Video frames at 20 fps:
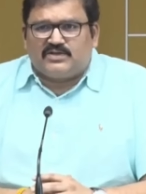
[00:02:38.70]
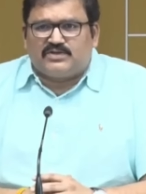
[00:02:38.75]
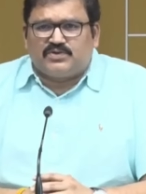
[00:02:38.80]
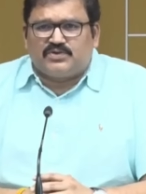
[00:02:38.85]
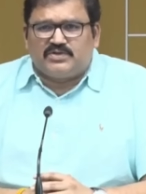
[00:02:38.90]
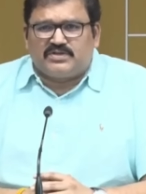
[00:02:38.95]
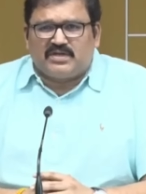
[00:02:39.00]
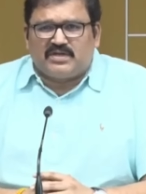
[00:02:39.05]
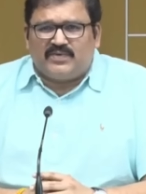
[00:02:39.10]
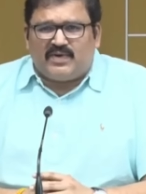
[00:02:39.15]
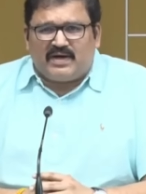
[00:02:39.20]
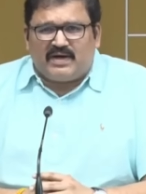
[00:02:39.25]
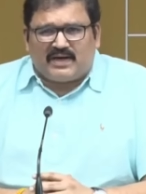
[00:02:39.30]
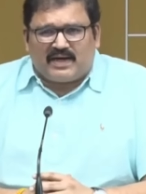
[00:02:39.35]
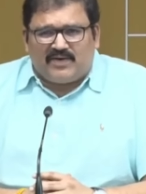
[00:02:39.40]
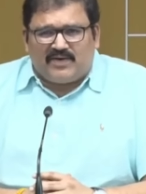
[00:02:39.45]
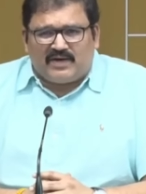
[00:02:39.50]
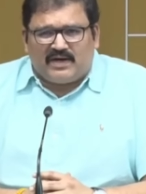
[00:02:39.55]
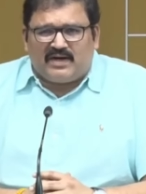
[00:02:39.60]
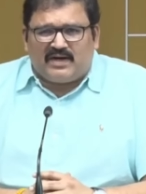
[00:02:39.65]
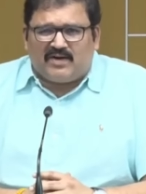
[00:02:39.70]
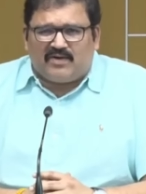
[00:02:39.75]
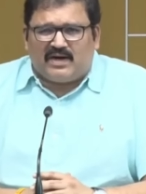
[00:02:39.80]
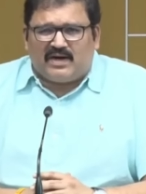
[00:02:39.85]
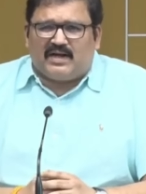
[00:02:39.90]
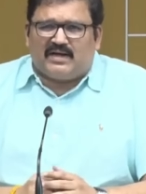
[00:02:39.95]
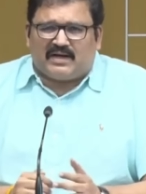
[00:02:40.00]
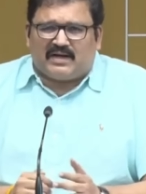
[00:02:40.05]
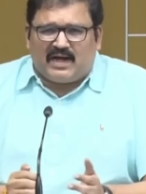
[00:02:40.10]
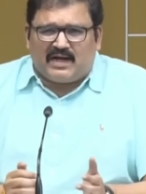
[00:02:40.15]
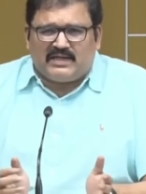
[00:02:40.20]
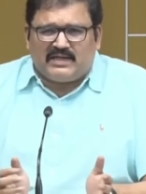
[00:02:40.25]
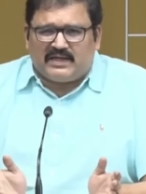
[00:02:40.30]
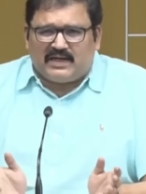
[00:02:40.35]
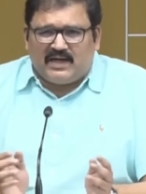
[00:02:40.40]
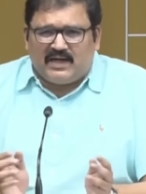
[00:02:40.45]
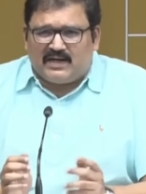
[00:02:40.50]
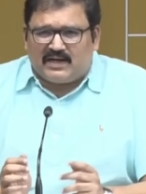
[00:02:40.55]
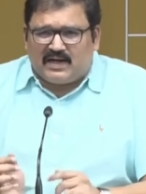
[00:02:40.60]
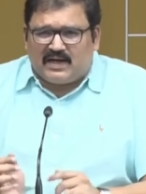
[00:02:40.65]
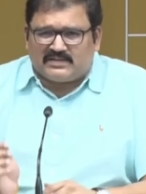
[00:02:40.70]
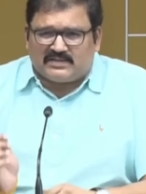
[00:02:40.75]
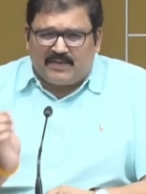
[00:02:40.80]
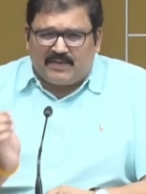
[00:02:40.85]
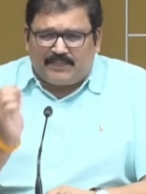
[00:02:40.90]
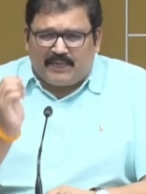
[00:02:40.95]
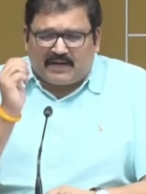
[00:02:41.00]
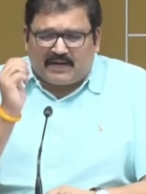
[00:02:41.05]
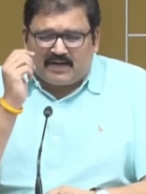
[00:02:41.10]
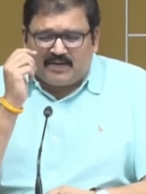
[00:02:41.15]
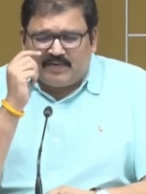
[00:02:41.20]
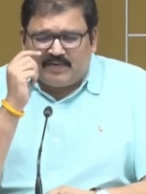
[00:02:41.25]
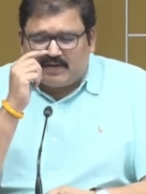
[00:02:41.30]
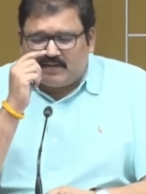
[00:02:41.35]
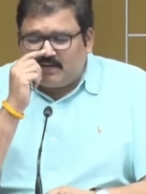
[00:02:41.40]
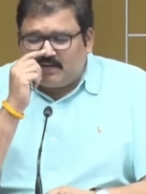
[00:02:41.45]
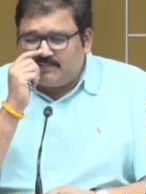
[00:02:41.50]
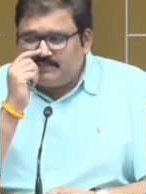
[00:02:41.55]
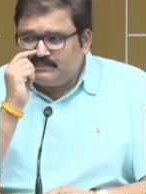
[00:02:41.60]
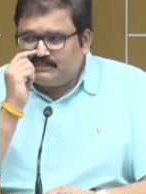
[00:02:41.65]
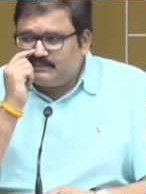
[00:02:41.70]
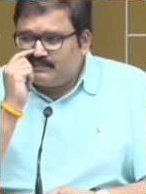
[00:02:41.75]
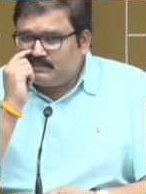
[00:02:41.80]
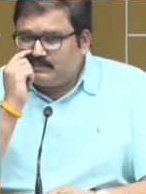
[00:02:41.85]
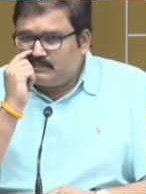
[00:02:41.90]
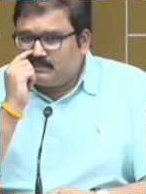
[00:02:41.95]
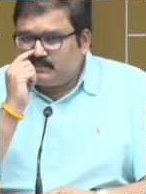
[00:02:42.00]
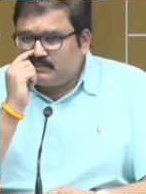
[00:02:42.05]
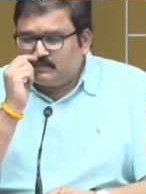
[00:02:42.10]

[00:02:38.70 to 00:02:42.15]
సరే అది చూసిన వారికి ఎవరైనా కూడా రాజకీయాలు కాసేపు పక్కన పెడదాం